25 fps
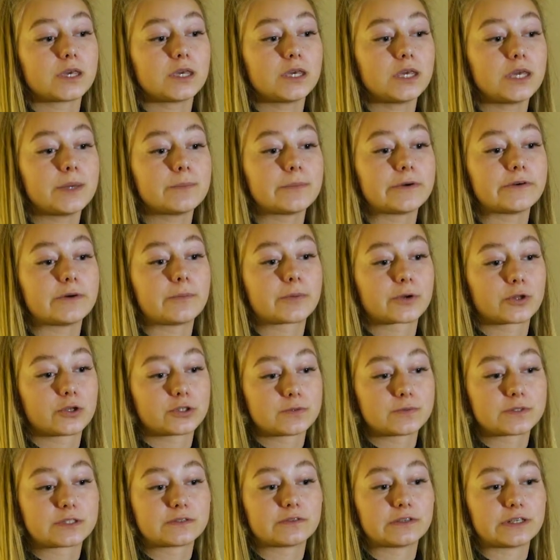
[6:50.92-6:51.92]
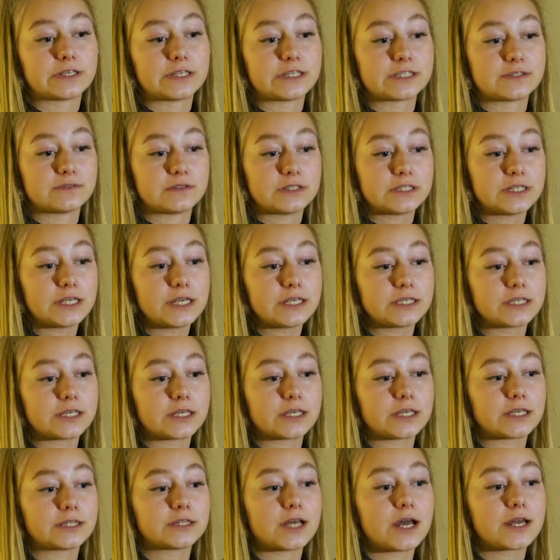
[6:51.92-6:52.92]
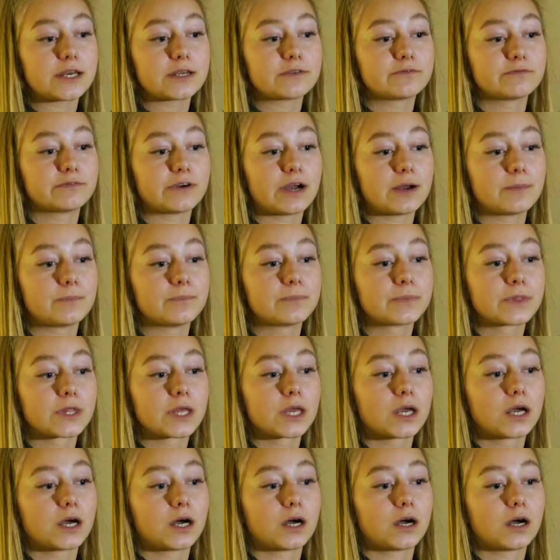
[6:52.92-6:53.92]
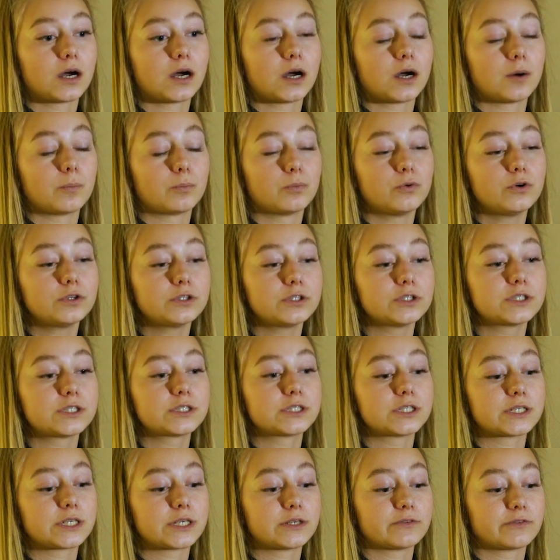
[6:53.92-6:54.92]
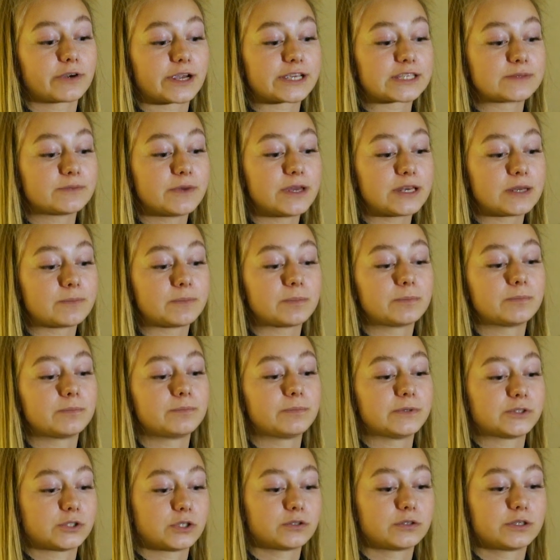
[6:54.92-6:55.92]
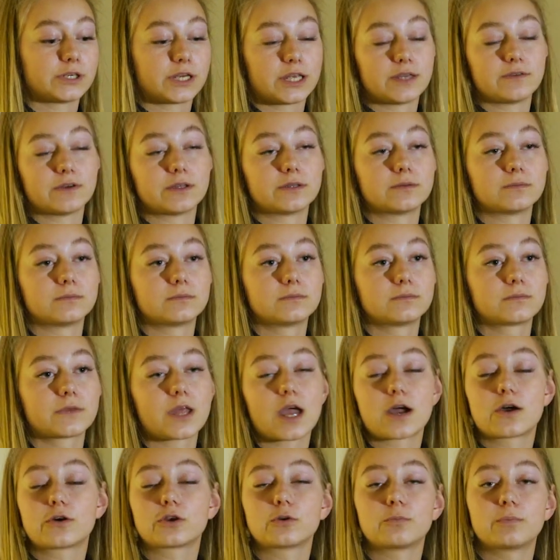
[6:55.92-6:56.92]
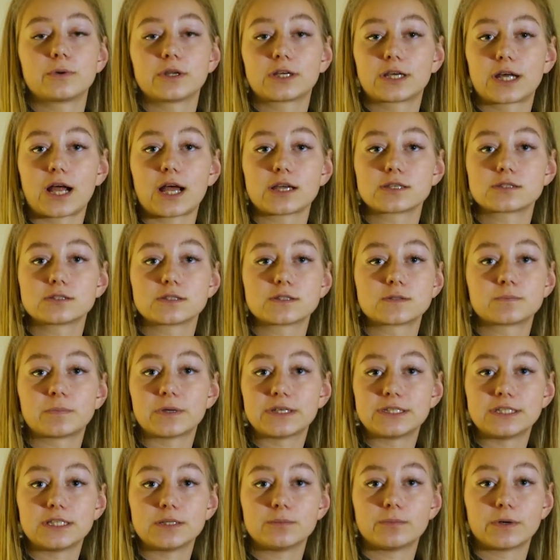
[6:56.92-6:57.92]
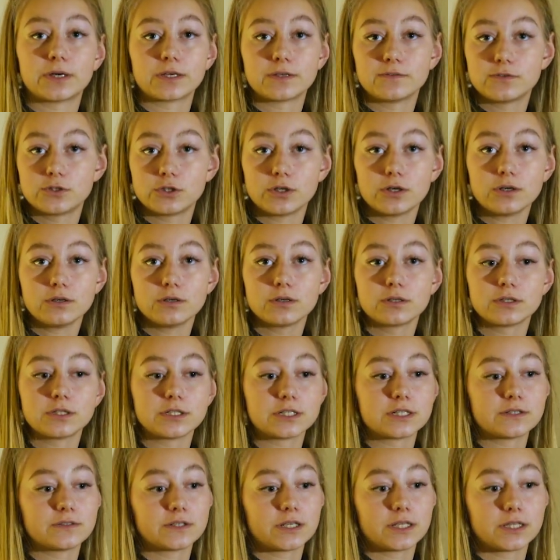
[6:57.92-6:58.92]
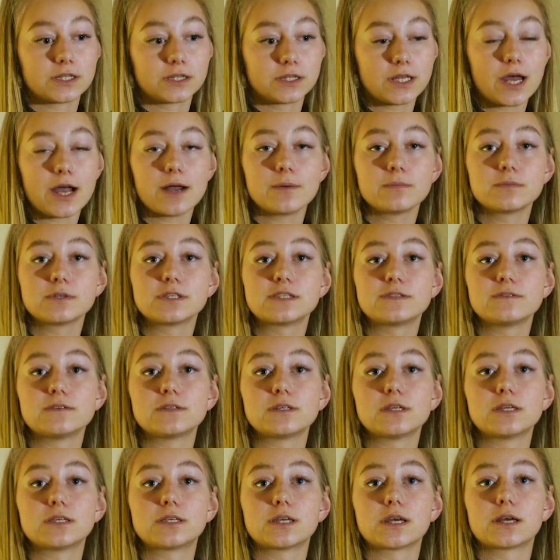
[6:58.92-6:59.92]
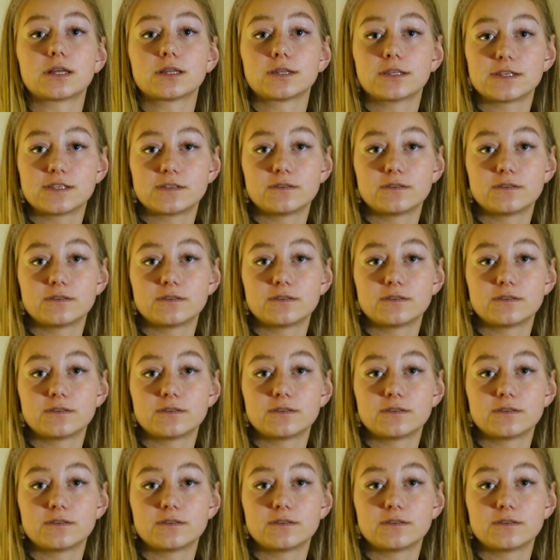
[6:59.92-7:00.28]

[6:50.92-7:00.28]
И мы вам приносим свои извинения и дарим вам а, бонусы в размере 500 гривен. Я говорю, прекрасно, спасибо. И все. Мне говорят, да, извините, до